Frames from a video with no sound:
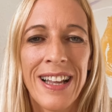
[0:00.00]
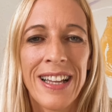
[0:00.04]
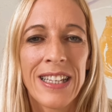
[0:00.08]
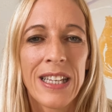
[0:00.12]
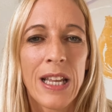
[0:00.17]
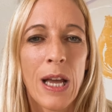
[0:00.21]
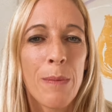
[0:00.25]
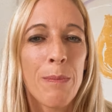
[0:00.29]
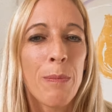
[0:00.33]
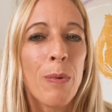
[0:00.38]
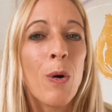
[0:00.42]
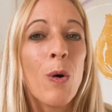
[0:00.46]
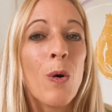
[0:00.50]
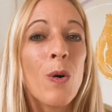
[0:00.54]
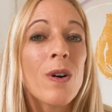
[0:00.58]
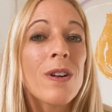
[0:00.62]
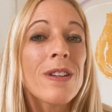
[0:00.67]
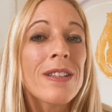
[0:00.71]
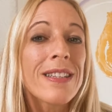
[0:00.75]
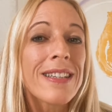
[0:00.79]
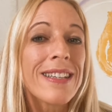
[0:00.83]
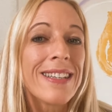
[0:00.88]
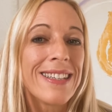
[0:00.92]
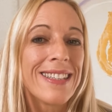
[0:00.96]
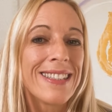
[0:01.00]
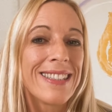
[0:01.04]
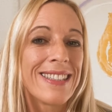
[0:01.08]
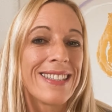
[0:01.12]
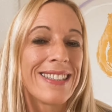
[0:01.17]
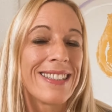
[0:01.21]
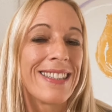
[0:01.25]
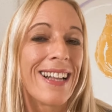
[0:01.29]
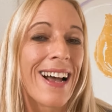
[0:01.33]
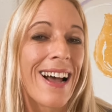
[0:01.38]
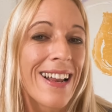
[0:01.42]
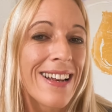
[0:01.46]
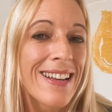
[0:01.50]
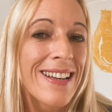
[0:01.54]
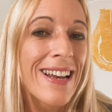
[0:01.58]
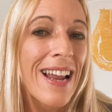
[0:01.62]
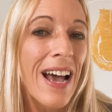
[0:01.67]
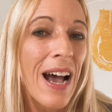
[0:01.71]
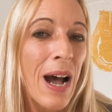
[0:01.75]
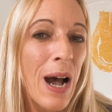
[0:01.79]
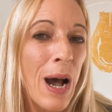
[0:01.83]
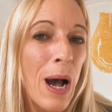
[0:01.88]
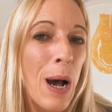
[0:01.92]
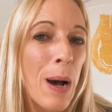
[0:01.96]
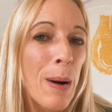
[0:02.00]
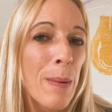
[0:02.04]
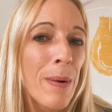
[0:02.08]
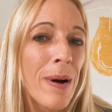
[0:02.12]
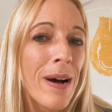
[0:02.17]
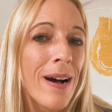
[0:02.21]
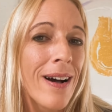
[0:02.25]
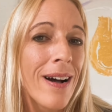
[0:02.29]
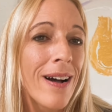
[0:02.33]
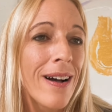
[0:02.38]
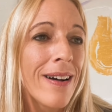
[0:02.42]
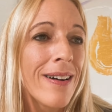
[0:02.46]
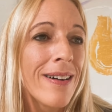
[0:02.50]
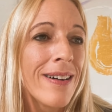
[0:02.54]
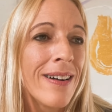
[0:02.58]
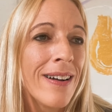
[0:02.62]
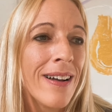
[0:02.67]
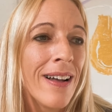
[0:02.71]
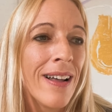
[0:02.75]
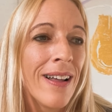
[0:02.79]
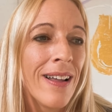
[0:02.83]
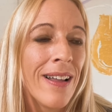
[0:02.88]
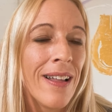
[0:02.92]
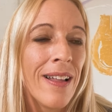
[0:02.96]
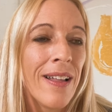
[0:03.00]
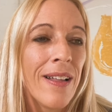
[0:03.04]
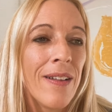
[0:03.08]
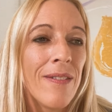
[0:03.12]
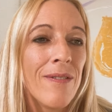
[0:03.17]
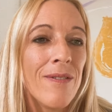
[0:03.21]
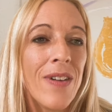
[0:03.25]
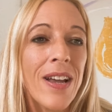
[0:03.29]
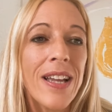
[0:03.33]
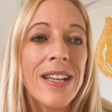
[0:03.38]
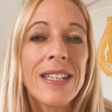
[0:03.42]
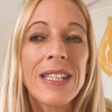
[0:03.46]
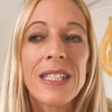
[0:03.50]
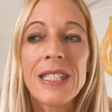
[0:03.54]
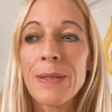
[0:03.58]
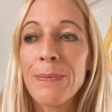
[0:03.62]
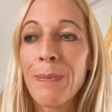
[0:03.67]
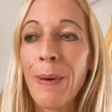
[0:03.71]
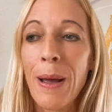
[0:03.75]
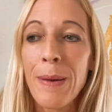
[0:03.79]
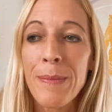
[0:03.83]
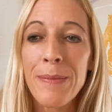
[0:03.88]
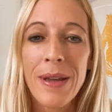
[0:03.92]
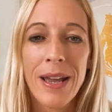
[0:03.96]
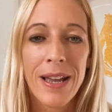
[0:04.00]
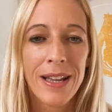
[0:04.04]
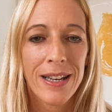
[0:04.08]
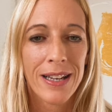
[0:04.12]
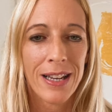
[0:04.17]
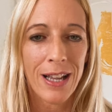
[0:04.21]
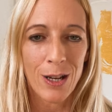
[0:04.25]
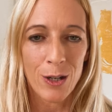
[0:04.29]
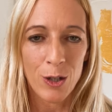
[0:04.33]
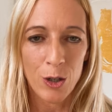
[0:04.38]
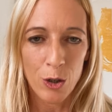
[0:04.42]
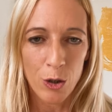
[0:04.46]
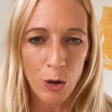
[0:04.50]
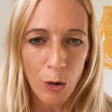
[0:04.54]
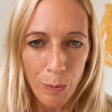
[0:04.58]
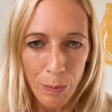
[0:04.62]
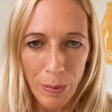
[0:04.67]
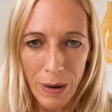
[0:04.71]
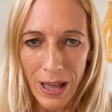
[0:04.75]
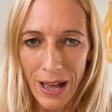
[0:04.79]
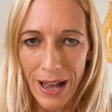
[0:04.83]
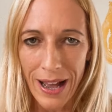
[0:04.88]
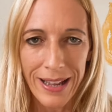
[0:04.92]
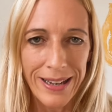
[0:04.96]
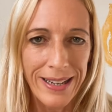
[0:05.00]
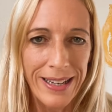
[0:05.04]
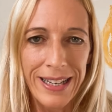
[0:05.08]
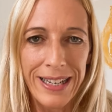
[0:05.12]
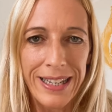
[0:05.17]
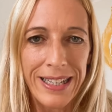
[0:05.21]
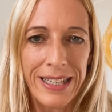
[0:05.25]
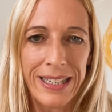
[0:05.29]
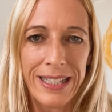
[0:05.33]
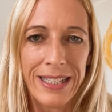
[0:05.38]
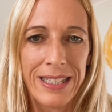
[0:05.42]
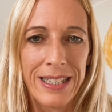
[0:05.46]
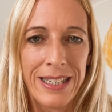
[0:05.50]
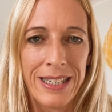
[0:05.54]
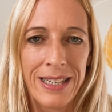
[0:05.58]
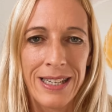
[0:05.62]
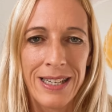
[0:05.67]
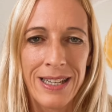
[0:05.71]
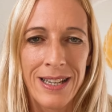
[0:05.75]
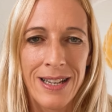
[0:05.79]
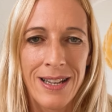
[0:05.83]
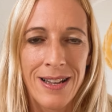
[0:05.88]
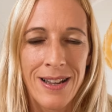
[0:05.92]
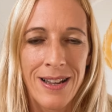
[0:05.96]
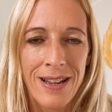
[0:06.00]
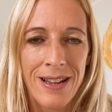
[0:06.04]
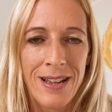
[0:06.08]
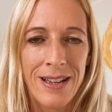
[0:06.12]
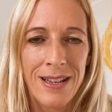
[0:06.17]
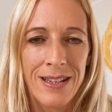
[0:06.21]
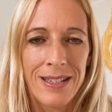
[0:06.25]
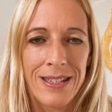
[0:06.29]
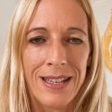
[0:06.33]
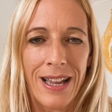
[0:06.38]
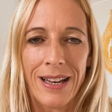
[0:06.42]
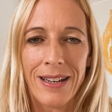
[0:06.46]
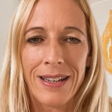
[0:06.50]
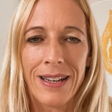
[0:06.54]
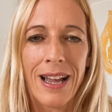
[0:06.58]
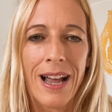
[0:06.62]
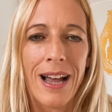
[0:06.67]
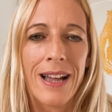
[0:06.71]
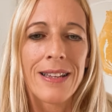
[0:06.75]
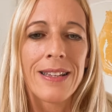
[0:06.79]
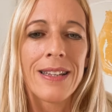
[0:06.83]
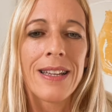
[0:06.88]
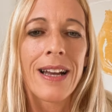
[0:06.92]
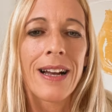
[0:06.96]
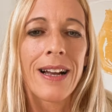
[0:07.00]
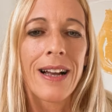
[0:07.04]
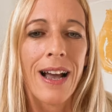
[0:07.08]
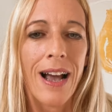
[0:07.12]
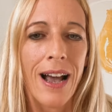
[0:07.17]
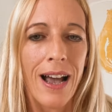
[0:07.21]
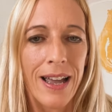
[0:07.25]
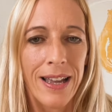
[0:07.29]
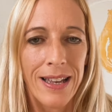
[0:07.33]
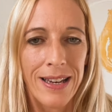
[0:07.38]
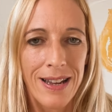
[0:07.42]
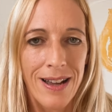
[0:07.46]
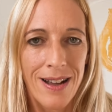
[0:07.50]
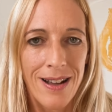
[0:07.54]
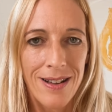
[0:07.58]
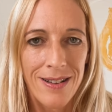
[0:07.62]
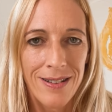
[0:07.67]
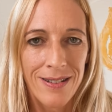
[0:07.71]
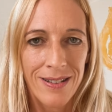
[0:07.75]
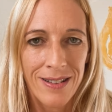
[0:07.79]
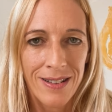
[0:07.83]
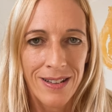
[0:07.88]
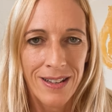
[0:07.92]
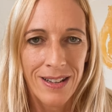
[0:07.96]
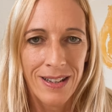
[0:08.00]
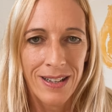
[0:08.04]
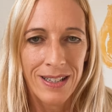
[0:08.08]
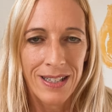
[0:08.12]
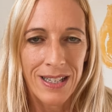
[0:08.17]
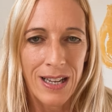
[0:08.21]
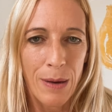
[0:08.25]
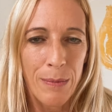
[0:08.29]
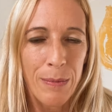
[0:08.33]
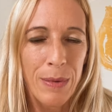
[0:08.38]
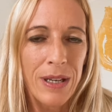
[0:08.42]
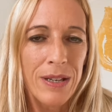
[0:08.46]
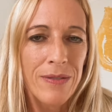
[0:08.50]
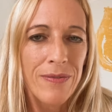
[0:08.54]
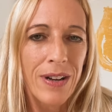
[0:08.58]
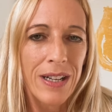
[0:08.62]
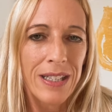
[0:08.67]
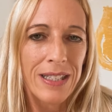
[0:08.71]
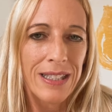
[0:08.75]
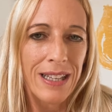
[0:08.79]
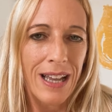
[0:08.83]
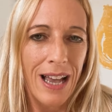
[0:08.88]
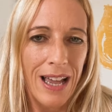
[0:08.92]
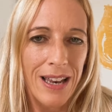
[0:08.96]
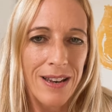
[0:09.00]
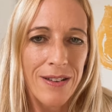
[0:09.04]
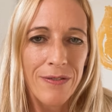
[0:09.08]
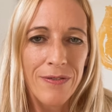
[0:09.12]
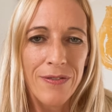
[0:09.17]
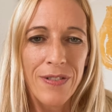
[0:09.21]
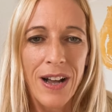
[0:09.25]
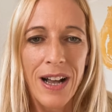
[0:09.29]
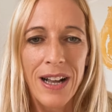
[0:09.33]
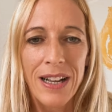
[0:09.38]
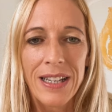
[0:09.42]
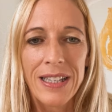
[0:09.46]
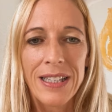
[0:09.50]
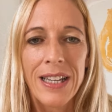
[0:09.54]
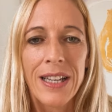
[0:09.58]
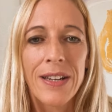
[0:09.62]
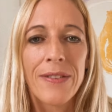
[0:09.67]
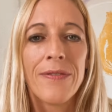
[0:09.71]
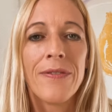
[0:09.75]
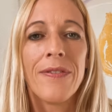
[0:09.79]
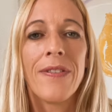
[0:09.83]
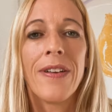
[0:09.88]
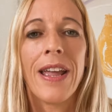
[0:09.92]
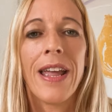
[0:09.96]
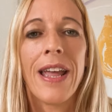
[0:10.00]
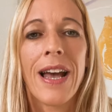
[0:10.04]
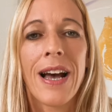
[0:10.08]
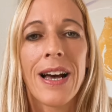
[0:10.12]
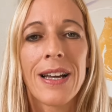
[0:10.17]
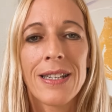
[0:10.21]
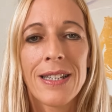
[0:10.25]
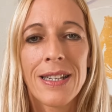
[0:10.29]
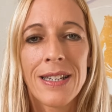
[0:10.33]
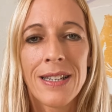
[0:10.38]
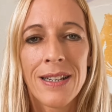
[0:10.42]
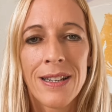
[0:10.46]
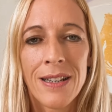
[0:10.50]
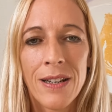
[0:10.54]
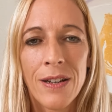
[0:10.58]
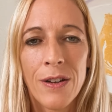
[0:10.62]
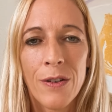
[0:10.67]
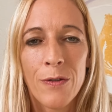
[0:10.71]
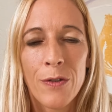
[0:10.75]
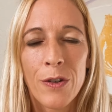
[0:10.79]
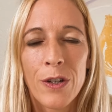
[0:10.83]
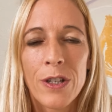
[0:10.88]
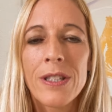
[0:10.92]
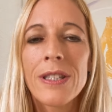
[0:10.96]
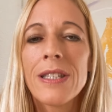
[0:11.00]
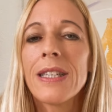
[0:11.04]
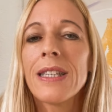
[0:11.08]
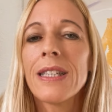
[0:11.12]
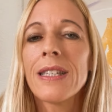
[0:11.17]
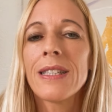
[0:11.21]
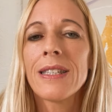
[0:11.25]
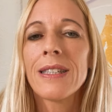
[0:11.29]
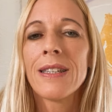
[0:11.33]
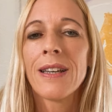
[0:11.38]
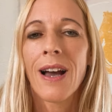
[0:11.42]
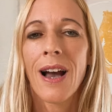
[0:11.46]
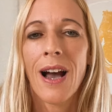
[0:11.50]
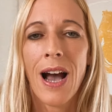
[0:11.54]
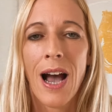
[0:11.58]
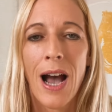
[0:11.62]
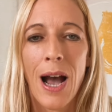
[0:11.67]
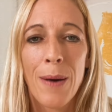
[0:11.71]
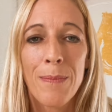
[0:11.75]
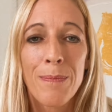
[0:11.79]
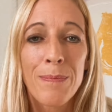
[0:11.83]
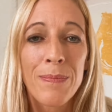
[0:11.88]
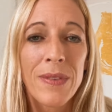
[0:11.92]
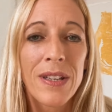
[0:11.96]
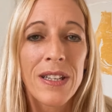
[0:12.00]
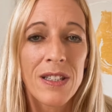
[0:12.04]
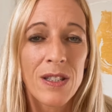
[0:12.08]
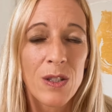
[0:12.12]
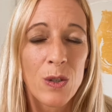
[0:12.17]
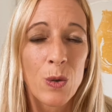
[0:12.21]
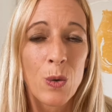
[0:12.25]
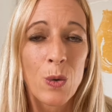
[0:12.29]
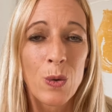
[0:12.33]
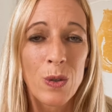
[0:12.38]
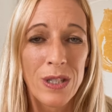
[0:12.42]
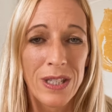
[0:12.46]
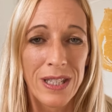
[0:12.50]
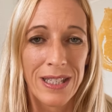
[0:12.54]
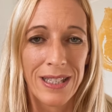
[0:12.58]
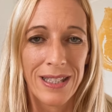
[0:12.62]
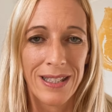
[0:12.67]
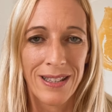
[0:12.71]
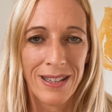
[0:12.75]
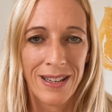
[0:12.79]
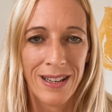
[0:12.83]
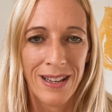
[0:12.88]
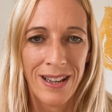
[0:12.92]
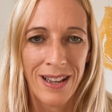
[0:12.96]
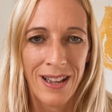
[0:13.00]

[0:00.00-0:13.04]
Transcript: Der Punkt ist dann aber, wenn das bei mir in der Schublade liegt, dann kann ja keiner damit was anfangen, einen Wert für sich haben, es nutzen.